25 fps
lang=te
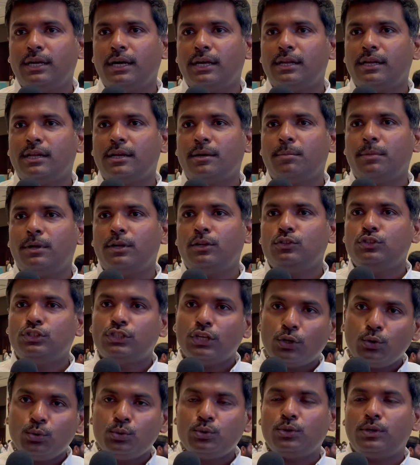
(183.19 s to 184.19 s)
కార్యక్రమాలు
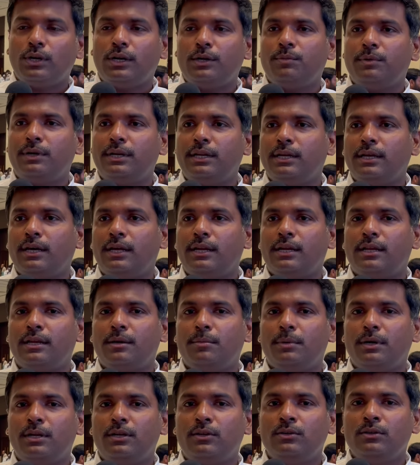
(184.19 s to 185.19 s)
జరుగుతున్నటువంటి
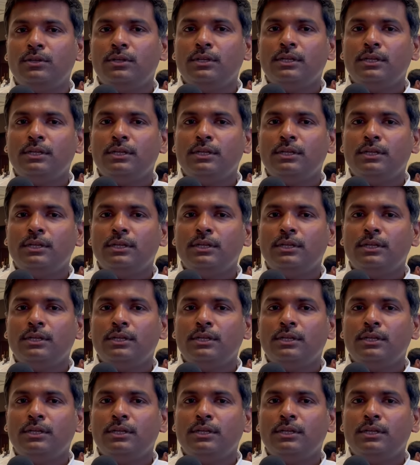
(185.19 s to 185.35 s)
కార్యక్రమాలు